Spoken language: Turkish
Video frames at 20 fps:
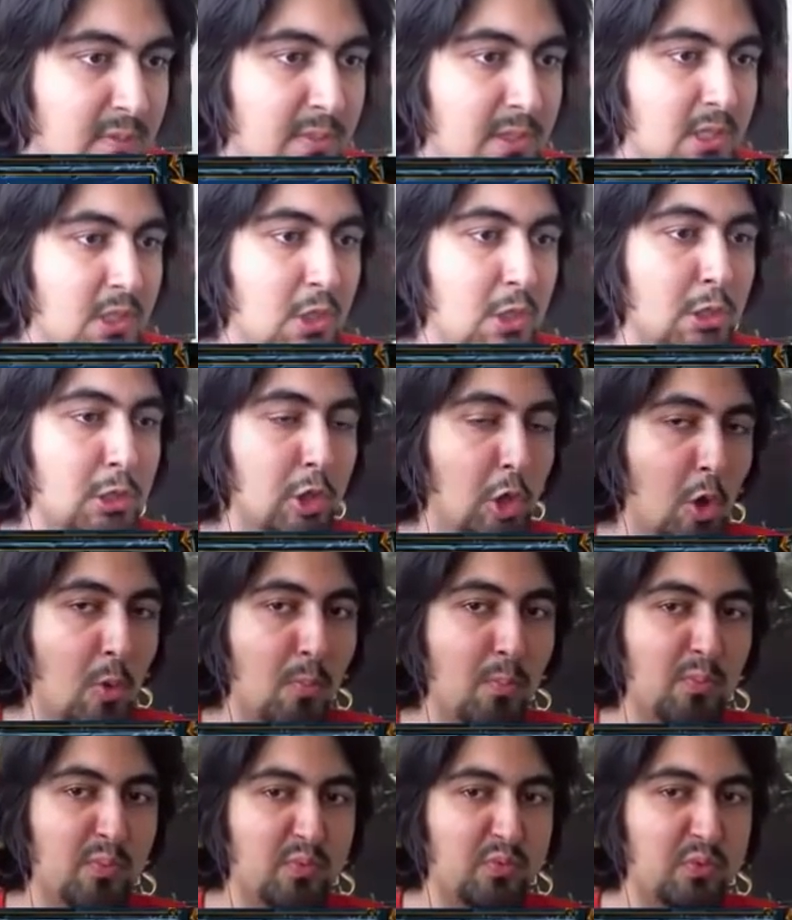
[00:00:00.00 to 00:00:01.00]
bir
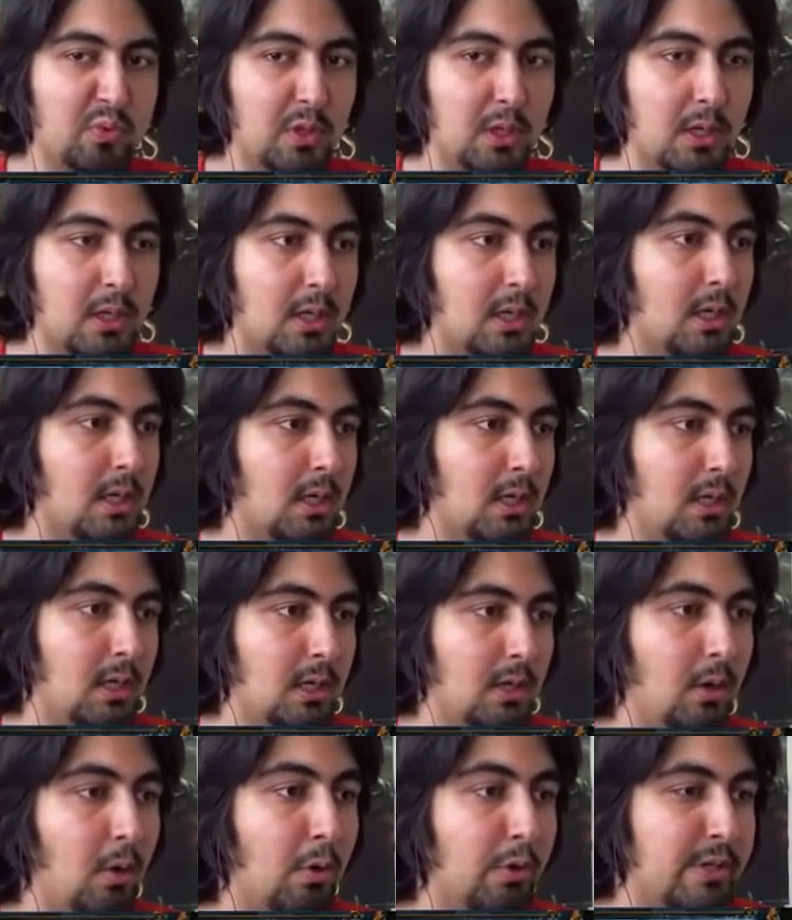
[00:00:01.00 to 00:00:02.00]
glomp.
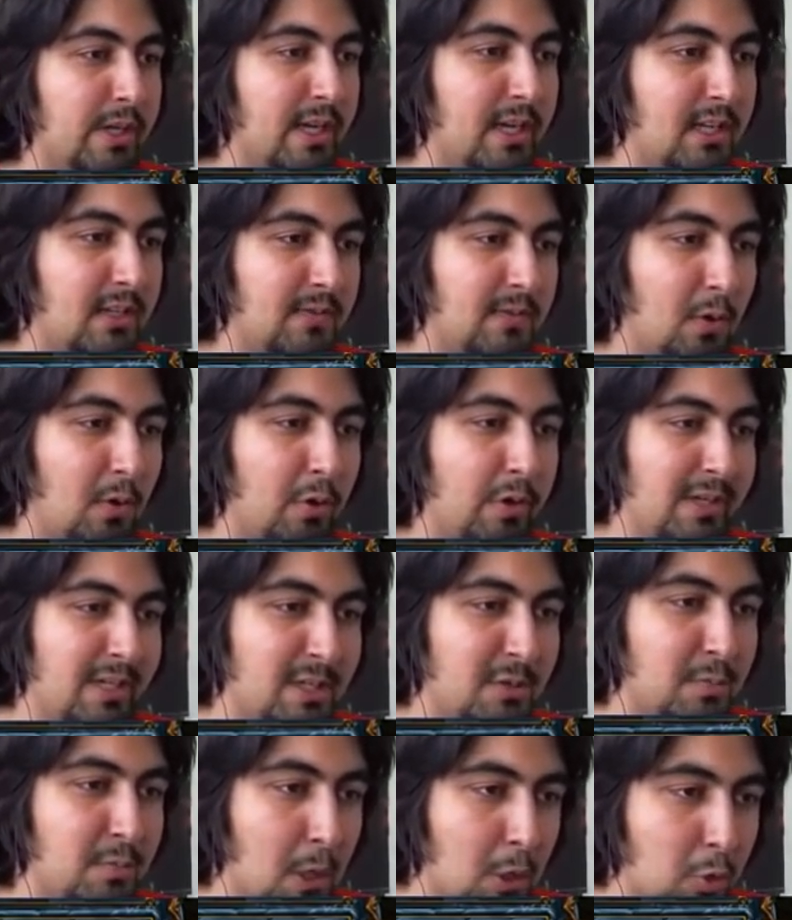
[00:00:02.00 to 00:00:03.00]
Oraya git ve o
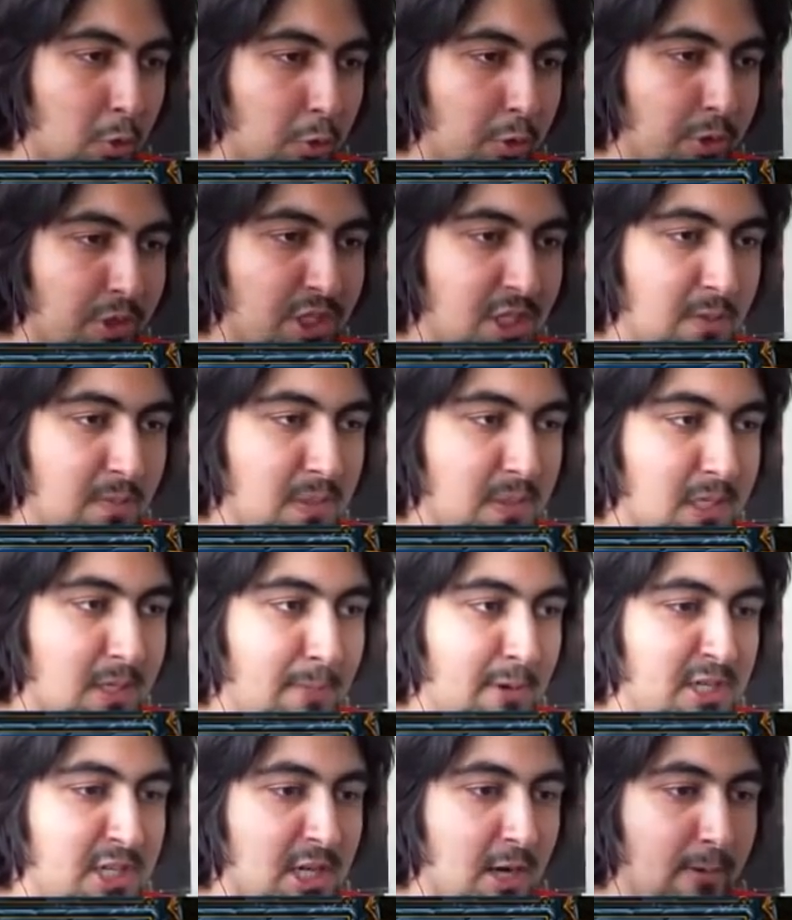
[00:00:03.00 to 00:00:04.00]
iğrenç mahlukun işini bitir.
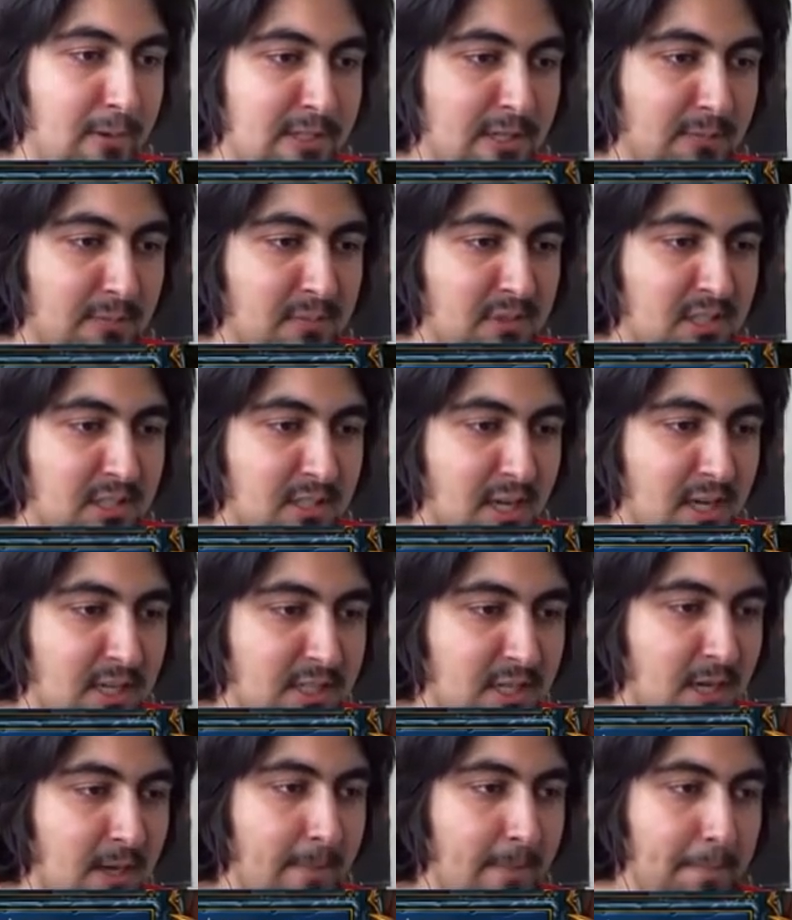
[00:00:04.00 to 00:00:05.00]
Başarabilecek misin
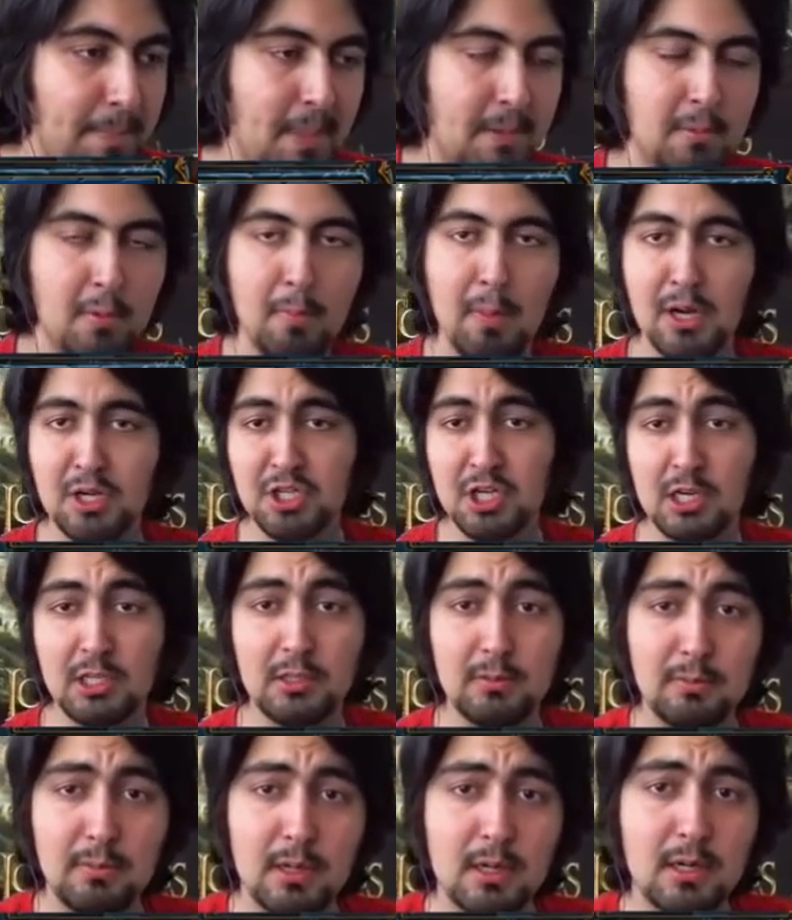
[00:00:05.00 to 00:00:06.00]
sence?
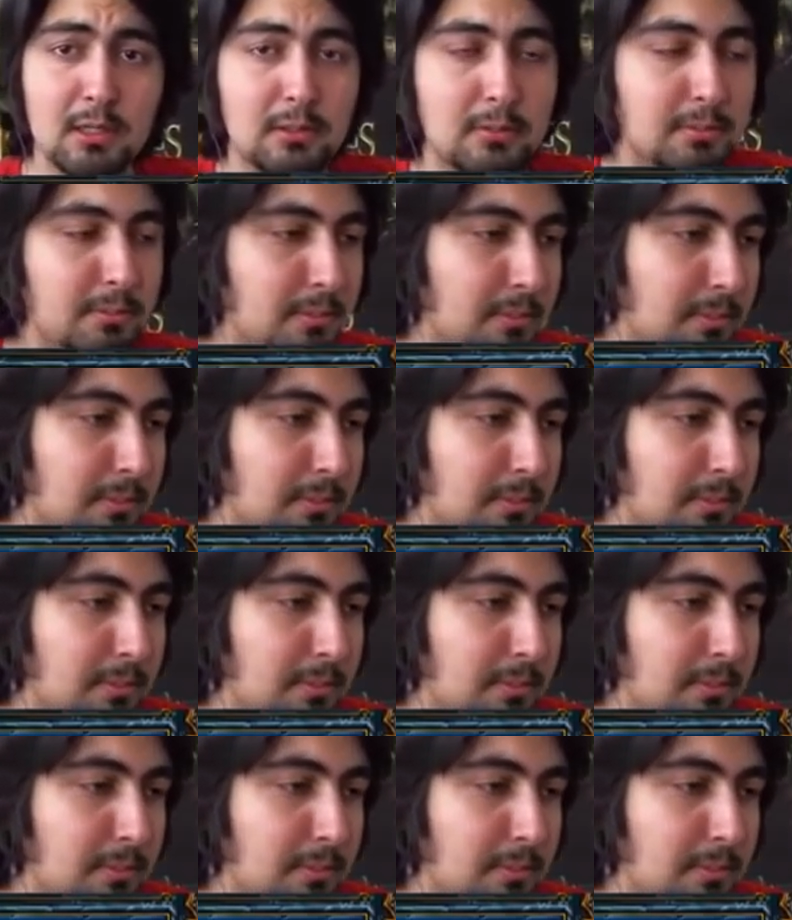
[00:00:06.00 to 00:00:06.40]
başaralım bakalım.